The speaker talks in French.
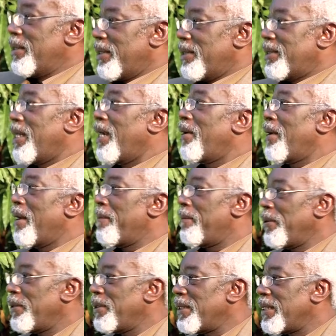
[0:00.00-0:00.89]
etc., on a un
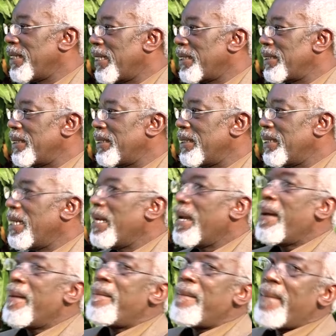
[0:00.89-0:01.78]
peu d'énergie. Mhm.
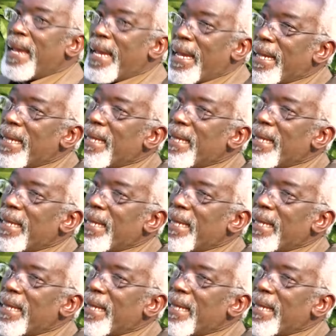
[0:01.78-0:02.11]
Mais